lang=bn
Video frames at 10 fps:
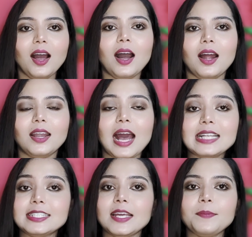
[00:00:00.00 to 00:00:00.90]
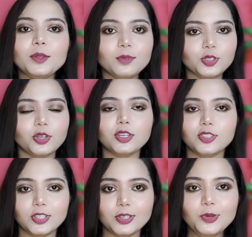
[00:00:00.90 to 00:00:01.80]
আর আজকে আমি তোমাদের সঙ্গে
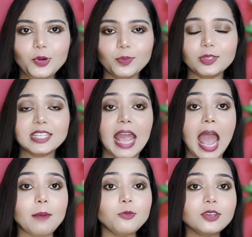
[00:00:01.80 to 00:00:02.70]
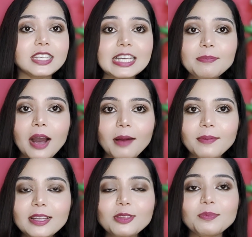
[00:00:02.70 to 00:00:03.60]
শেয়ার করব যে এমন কিভাবে
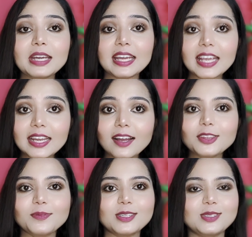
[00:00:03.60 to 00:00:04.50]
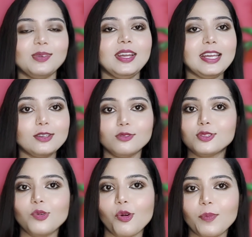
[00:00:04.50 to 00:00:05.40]
তুমি হেনা তোমার চুলে ইউজ
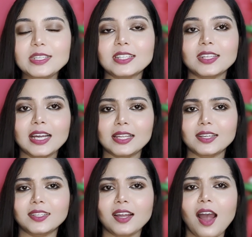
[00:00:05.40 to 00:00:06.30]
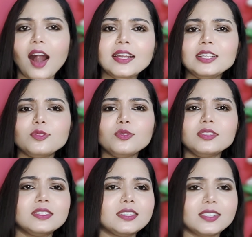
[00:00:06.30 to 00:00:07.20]
করবে যাতে কালারটা আর একটু
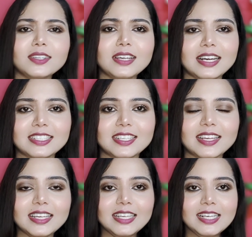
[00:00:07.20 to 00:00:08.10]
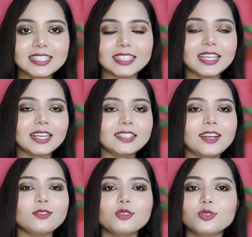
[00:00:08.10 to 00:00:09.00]
ডার্ক আসে যাতে কালারটা
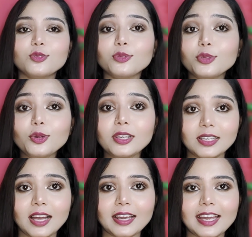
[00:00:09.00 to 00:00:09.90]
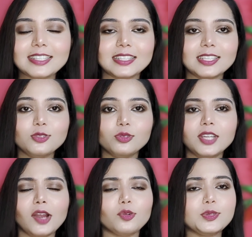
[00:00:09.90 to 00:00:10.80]
একটু সুন্দর লাগে যাতে চুলটা
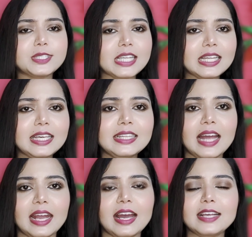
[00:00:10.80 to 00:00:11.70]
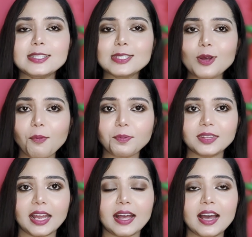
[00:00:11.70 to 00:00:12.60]
একটু সিল্কি দেখায় সফট
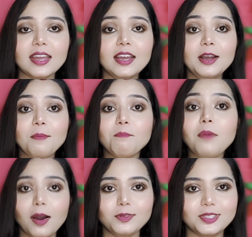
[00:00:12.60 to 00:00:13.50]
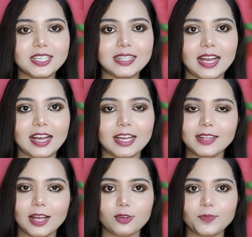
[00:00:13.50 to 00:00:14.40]
দেখায় বাউন্সি দেখায়
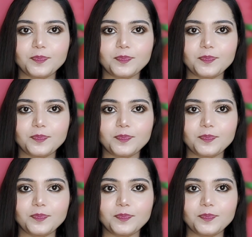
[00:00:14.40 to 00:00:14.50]
দেখো